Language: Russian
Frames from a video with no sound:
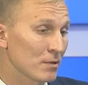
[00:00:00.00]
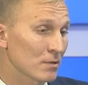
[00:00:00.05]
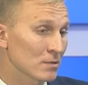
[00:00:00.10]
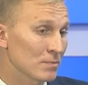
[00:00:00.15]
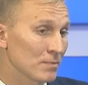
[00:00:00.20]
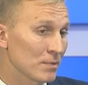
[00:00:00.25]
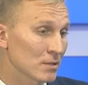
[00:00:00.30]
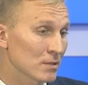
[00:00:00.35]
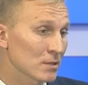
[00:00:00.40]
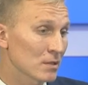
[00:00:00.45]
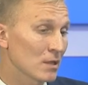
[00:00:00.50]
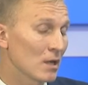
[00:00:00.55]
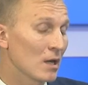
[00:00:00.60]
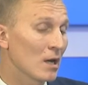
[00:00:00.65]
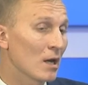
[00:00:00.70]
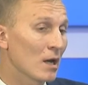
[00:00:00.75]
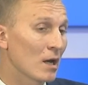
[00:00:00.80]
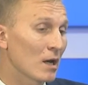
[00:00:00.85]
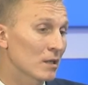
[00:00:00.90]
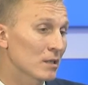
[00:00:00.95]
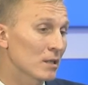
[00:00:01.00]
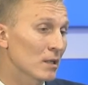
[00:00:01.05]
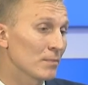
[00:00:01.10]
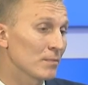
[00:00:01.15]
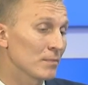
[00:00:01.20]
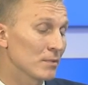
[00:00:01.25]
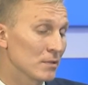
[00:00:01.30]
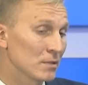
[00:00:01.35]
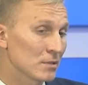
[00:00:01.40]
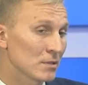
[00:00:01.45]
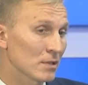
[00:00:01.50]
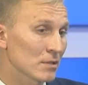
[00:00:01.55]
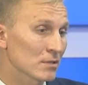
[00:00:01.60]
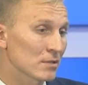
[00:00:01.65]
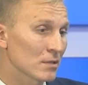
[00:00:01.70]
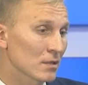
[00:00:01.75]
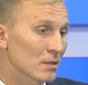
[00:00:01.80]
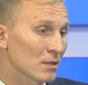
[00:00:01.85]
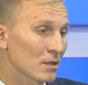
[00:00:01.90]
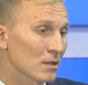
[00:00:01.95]
списке, а там,
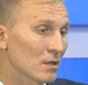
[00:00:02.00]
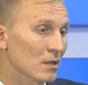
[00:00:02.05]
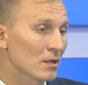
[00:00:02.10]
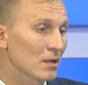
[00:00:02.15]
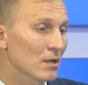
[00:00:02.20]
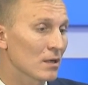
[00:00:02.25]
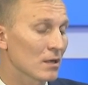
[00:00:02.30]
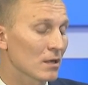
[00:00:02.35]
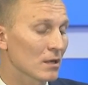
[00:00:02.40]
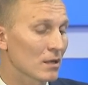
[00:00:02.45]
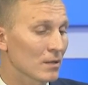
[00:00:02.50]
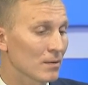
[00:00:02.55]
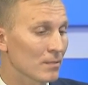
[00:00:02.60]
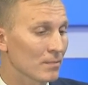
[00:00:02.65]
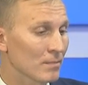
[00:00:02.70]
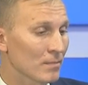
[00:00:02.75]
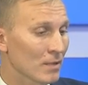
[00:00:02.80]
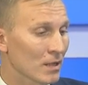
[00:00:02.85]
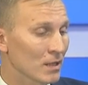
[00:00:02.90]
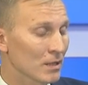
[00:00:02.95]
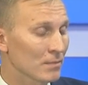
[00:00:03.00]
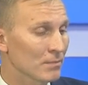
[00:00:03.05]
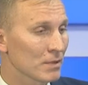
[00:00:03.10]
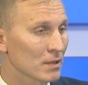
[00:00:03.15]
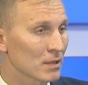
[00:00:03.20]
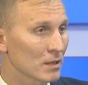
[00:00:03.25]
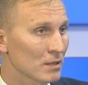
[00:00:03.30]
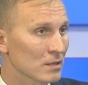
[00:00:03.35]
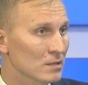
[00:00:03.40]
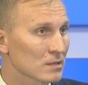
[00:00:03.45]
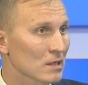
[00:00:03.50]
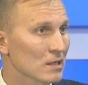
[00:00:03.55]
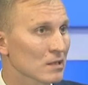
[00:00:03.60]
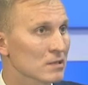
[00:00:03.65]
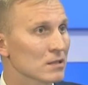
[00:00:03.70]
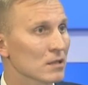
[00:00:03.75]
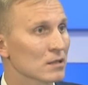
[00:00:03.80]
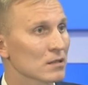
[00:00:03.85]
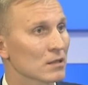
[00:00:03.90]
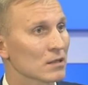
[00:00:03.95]
естественно, э, малая
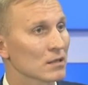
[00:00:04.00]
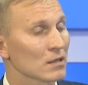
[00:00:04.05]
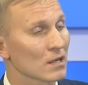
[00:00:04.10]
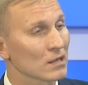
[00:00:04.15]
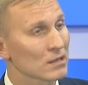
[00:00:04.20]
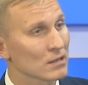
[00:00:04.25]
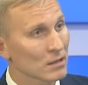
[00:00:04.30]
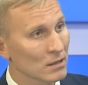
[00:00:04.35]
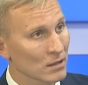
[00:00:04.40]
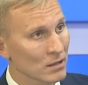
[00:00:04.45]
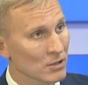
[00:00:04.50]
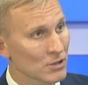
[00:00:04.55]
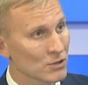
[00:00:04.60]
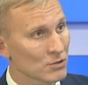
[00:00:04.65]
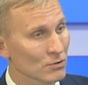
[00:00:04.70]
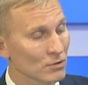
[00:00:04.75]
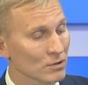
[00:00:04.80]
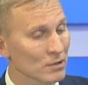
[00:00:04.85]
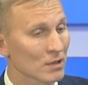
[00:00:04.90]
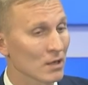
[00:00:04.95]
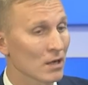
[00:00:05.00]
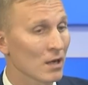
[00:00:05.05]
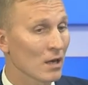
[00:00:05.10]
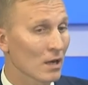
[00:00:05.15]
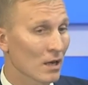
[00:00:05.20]
механизация, это тракторные щетки,